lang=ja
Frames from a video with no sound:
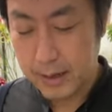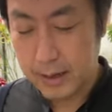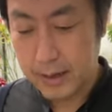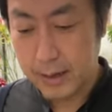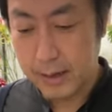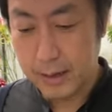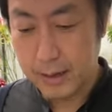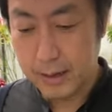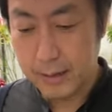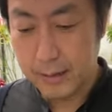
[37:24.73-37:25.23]

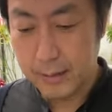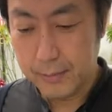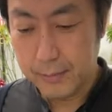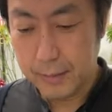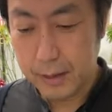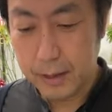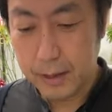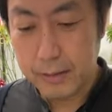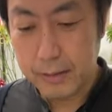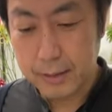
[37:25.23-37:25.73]

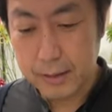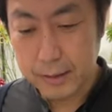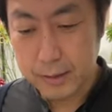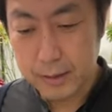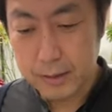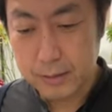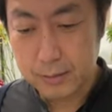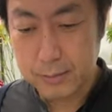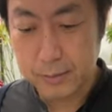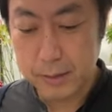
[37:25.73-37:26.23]
えー、バラは
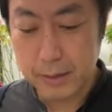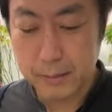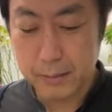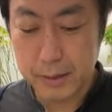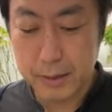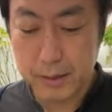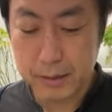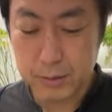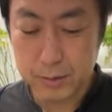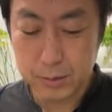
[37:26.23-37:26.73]
ね
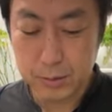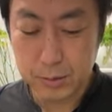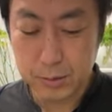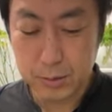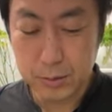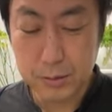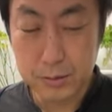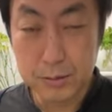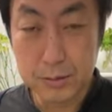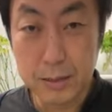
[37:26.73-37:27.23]
スプレーバラちょっと5
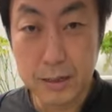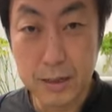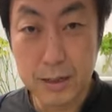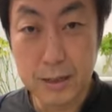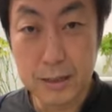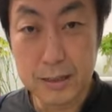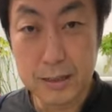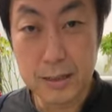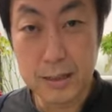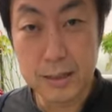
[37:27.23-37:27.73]
本ぐらい
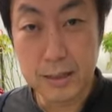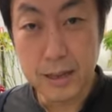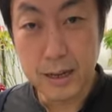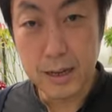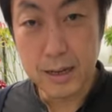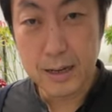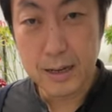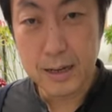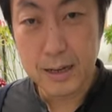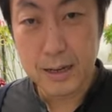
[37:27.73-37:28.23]
買ってき
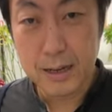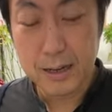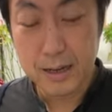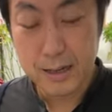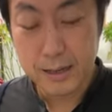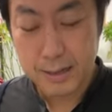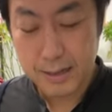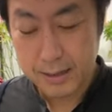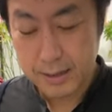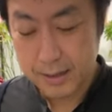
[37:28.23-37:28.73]
て
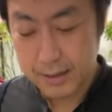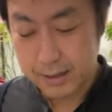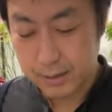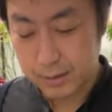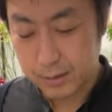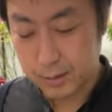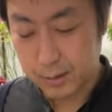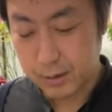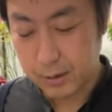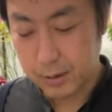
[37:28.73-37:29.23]

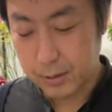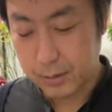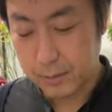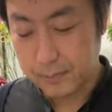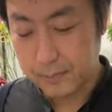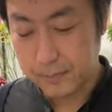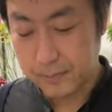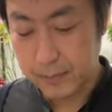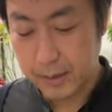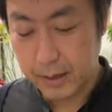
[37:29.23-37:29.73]
それ
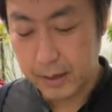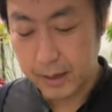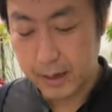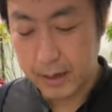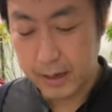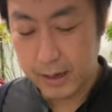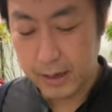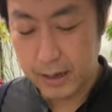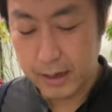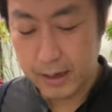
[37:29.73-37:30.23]
を、
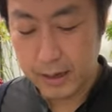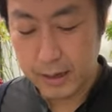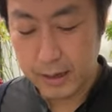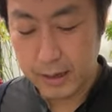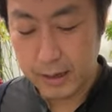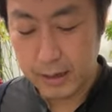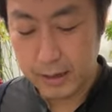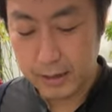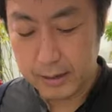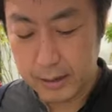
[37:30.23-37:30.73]

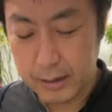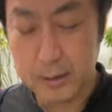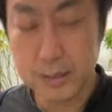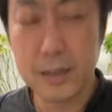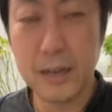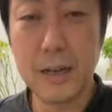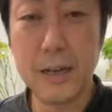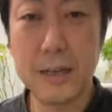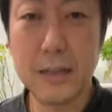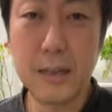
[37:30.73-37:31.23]
えー、差
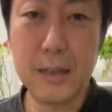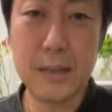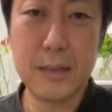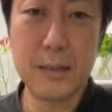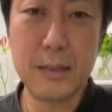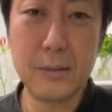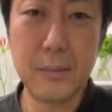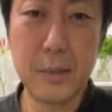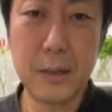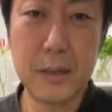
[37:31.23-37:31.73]
し替えて
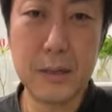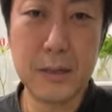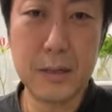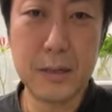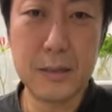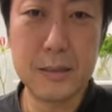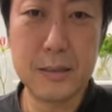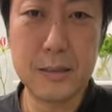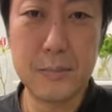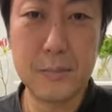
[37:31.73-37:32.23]
いってもらっ
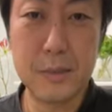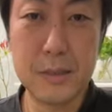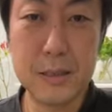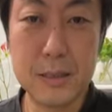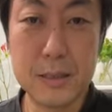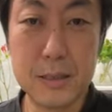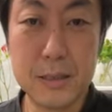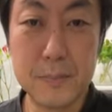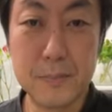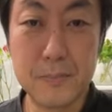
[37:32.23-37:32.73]
たりしてもい
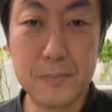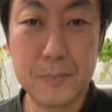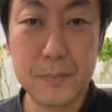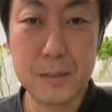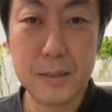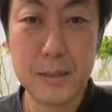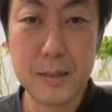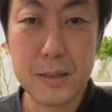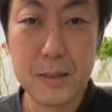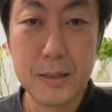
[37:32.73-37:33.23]
いし
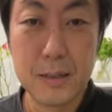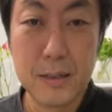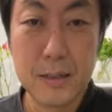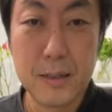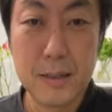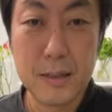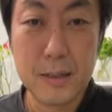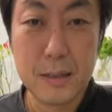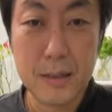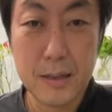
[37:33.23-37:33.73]

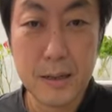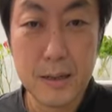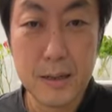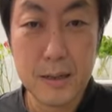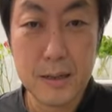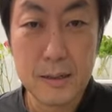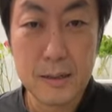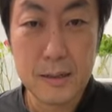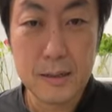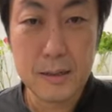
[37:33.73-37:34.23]

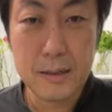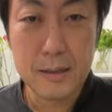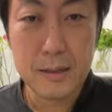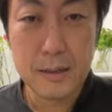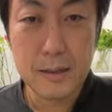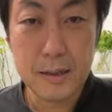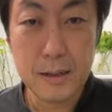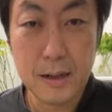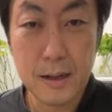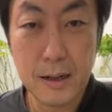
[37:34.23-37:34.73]
ね
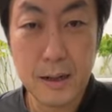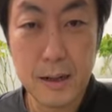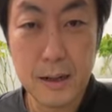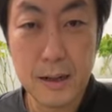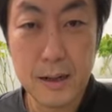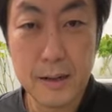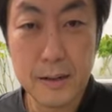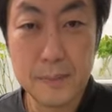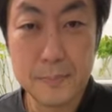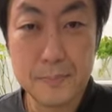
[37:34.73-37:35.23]

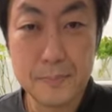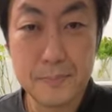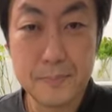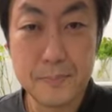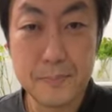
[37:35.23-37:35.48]
はい